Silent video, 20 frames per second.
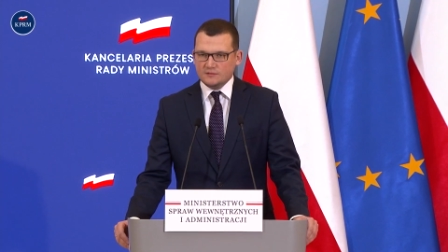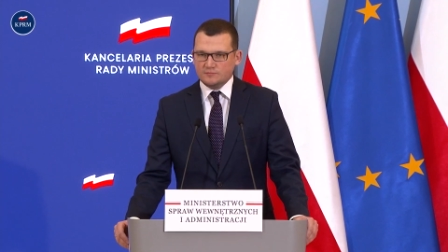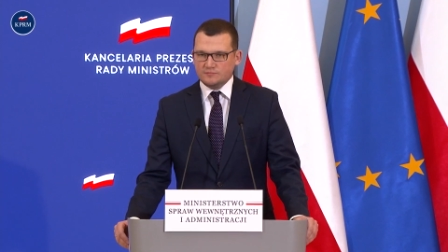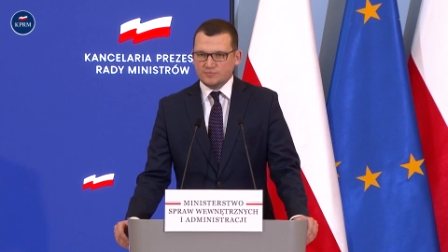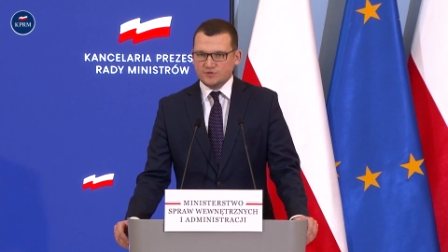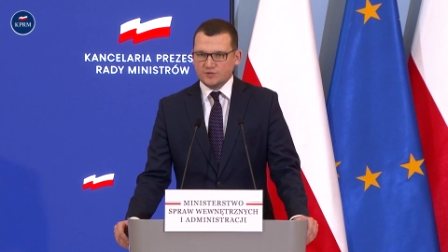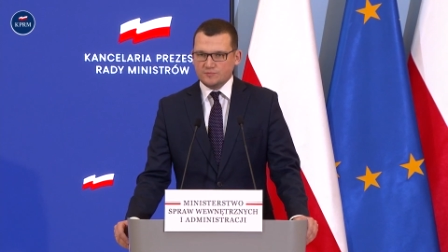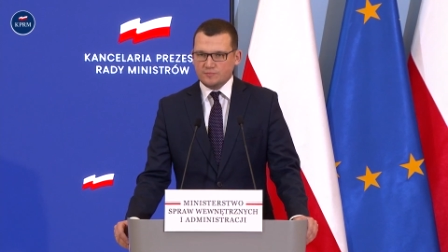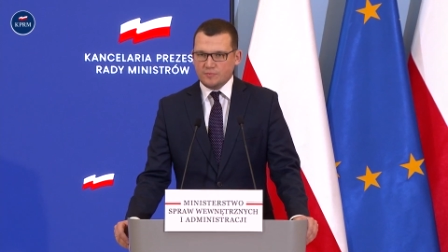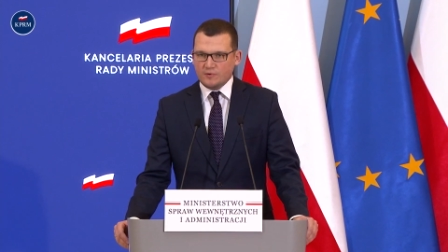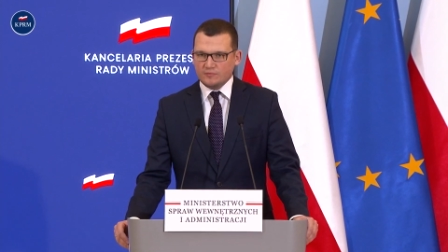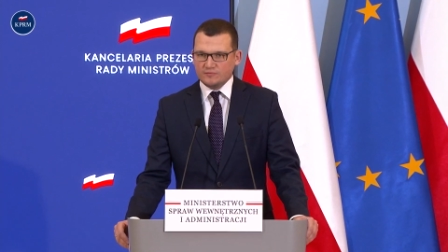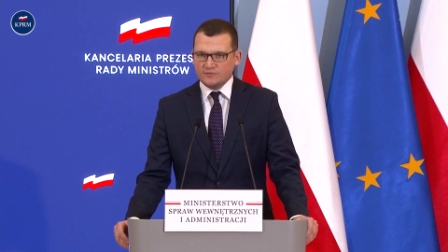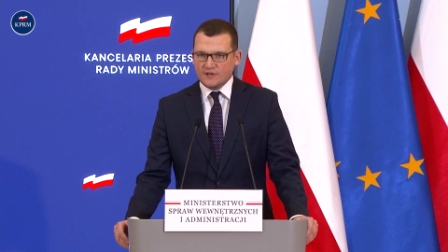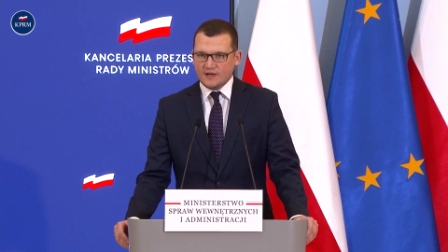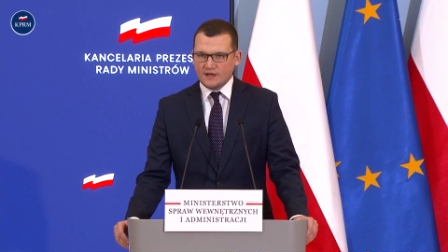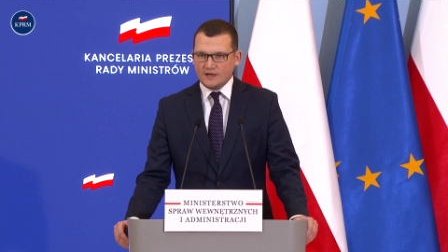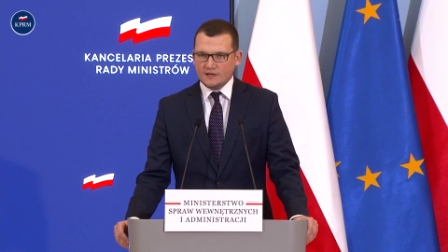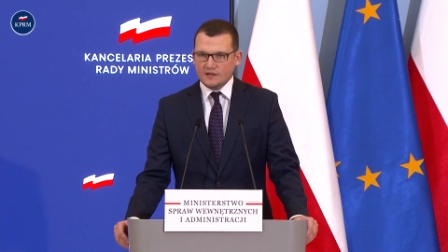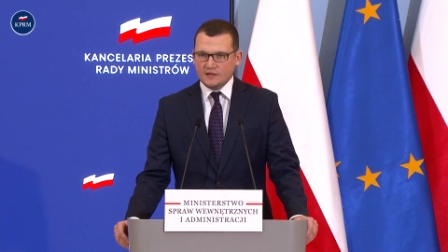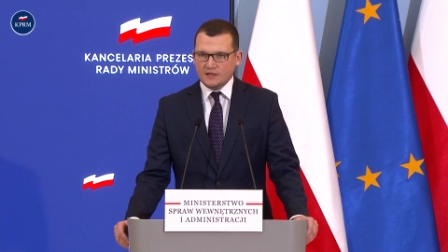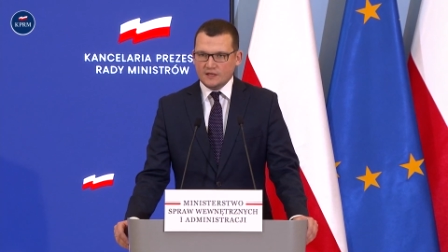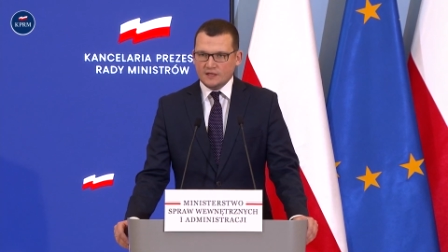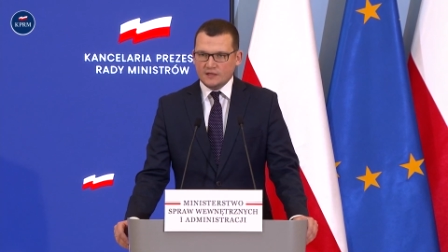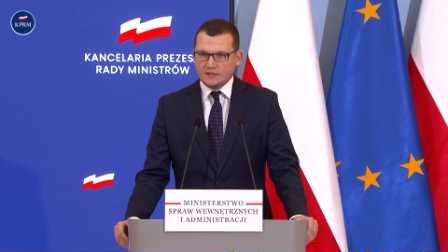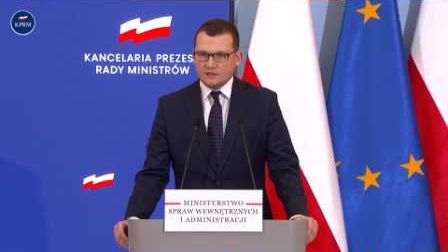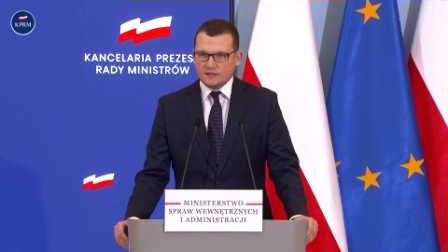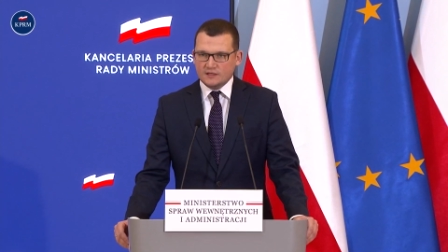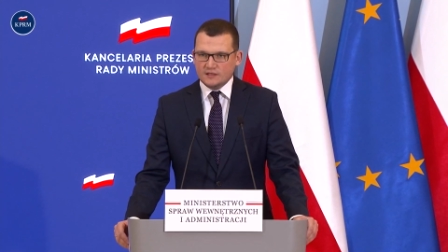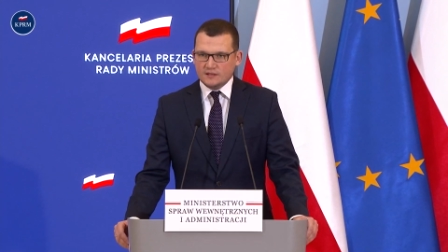Przypomnę,
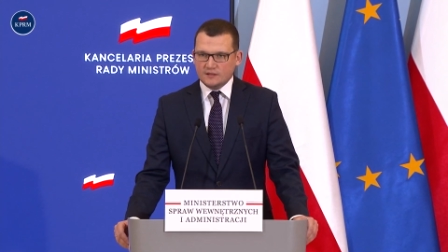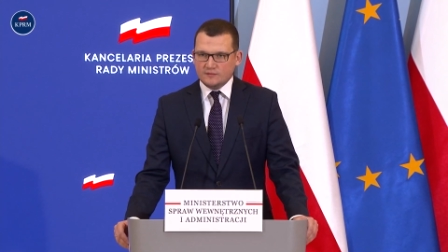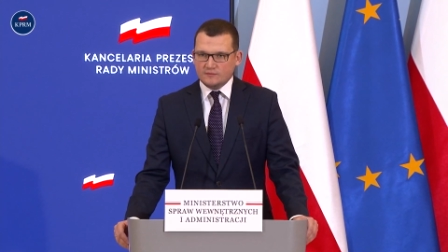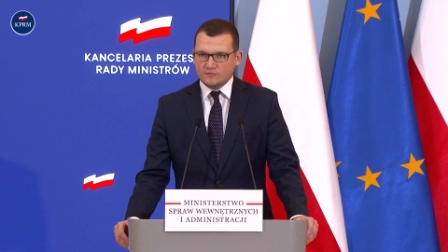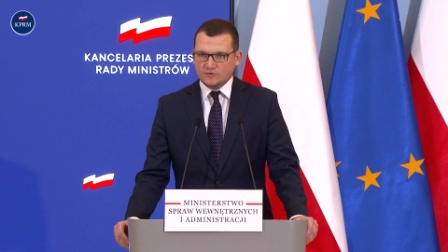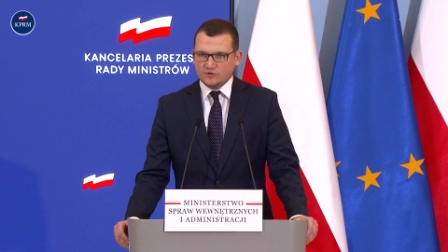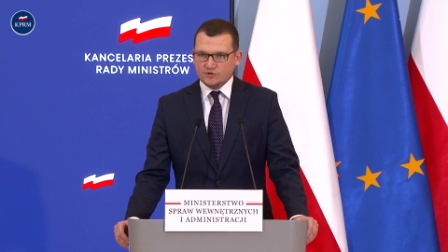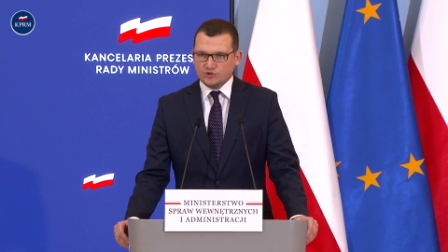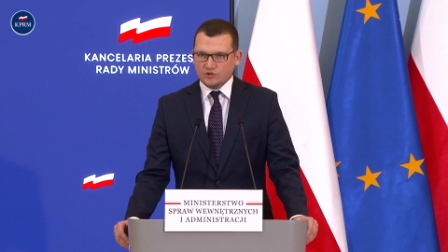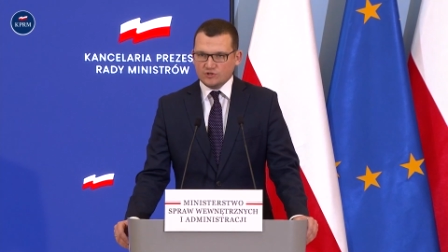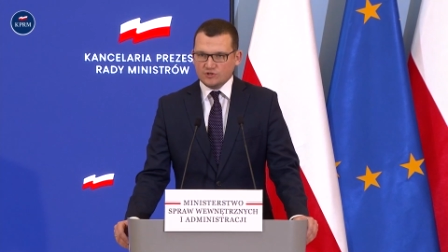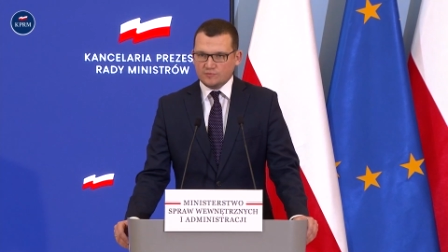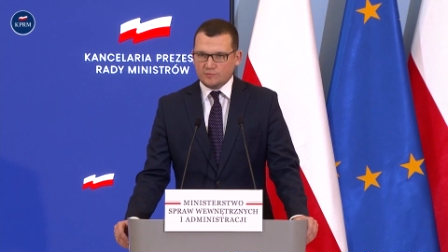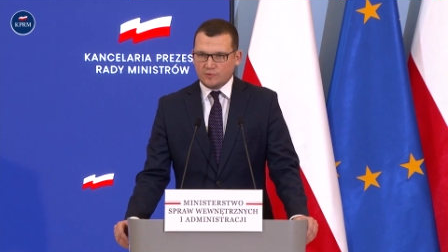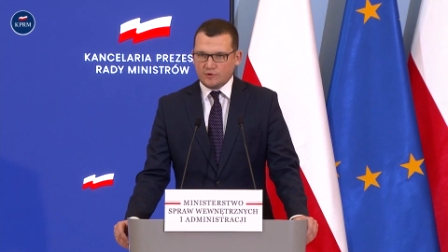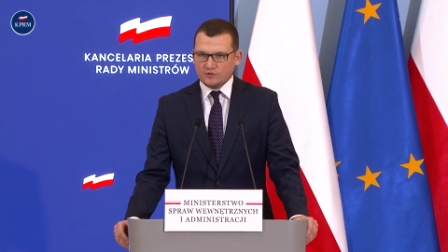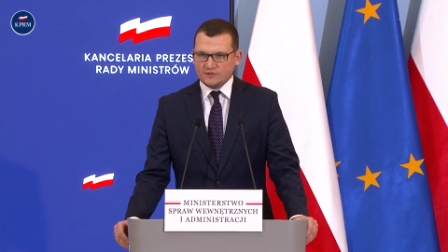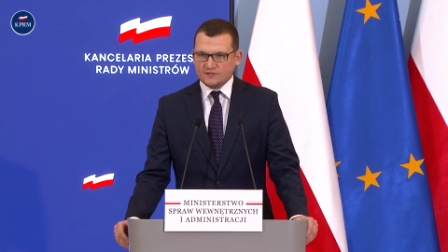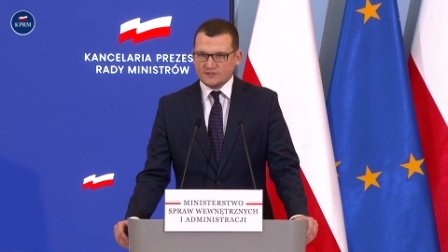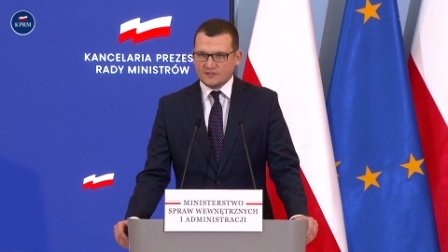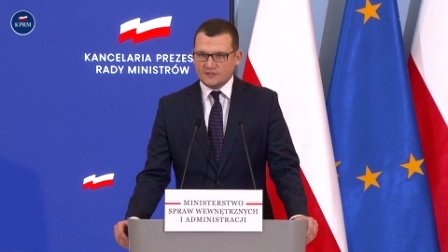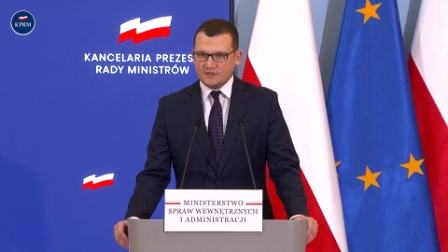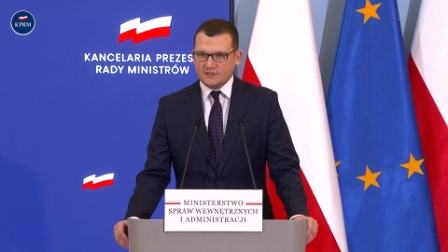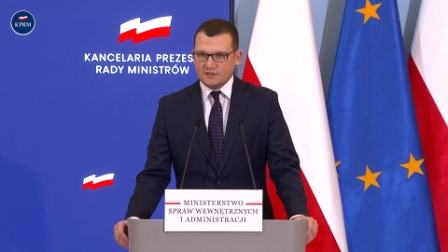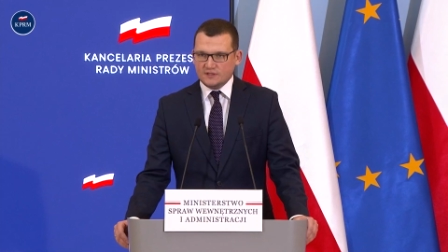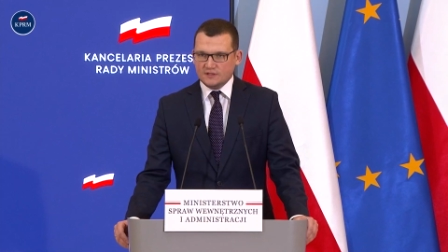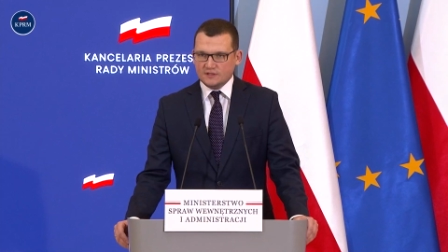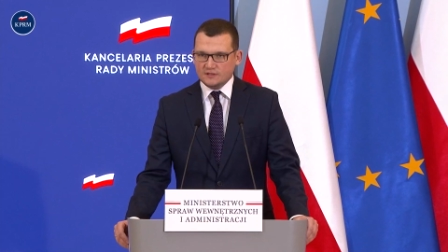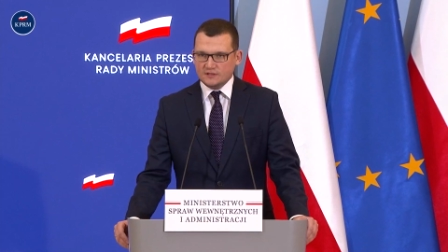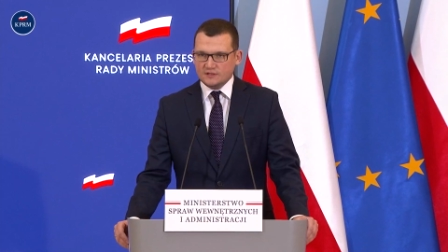rząd
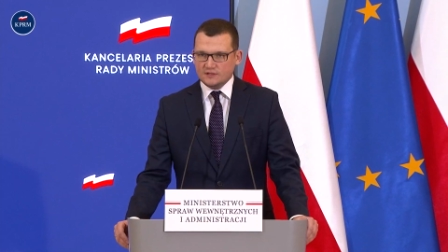polski